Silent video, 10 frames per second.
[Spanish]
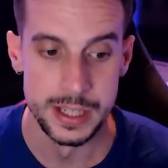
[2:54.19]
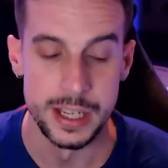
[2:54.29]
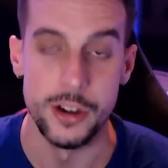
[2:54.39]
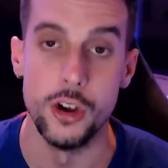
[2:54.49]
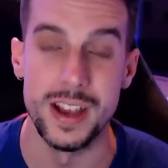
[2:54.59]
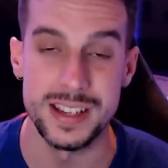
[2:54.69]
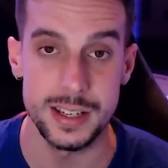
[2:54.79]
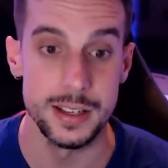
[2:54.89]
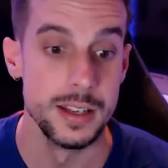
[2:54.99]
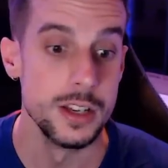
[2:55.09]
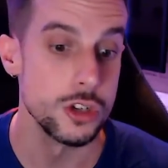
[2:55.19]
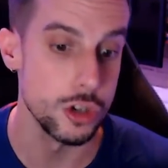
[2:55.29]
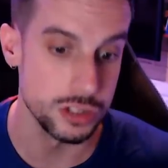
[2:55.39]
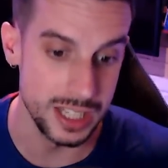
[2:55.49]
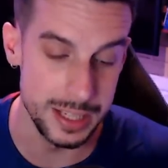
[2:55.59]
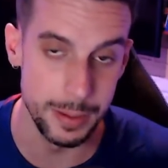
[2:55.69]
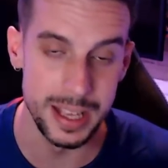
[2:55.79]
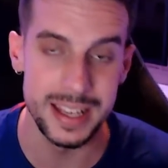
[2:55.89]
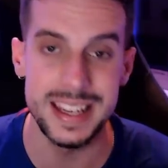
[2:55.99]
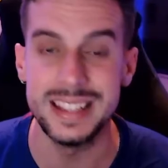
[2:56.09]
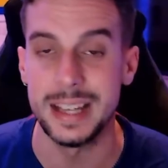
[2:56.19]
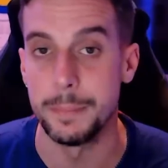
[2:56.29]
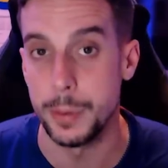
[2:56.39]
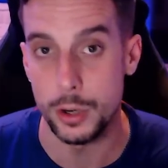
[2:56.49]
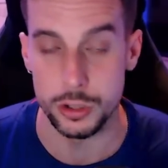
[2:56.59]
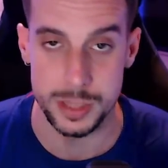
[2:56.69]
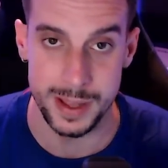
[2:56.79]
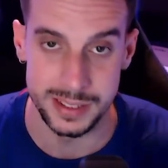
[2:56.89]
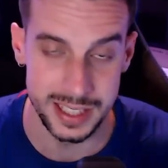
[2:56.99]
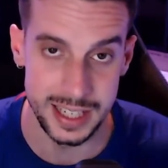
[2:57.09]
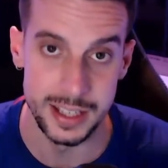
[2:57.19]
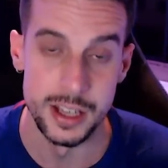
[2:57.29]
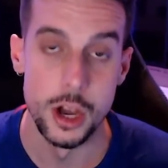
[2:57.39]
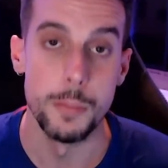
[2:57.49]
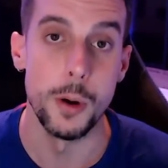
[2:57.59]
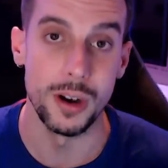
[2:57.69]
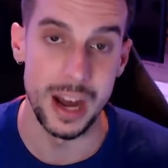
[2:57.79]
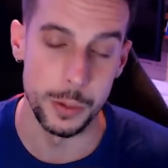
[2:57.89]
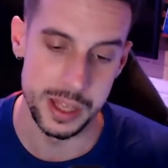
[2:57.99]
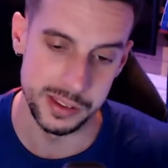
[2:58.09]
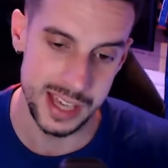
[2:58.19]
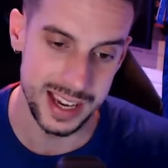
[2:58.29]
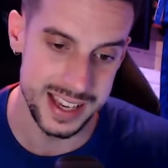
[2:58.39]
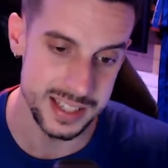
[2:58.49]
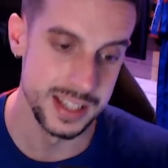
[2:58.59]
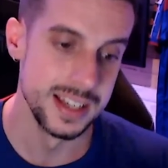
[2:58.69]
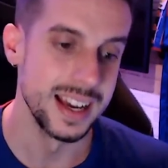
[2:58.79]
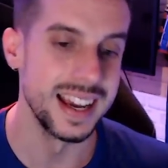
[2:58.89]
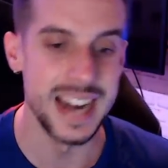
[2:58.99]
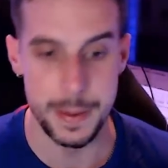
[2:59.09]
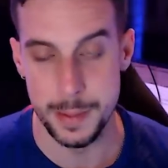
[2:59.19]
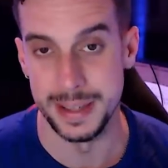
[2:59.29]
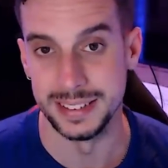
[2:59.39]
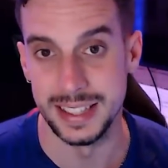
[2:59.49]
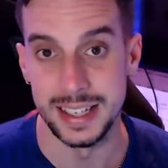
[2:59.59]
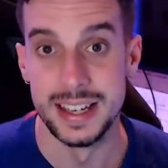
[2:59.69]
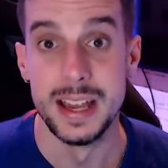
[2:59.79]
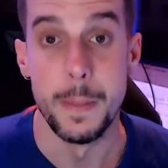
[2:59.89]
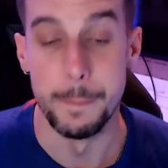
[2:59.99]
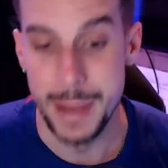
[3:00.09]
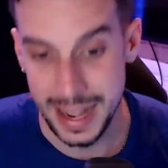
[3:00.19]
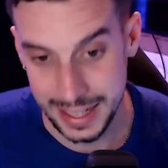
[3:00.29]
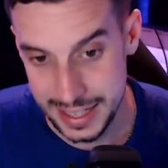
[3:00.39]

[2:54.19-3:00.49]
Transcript: No es sostenible y tampoco se mantiene por la audiencia que es gravemente baja.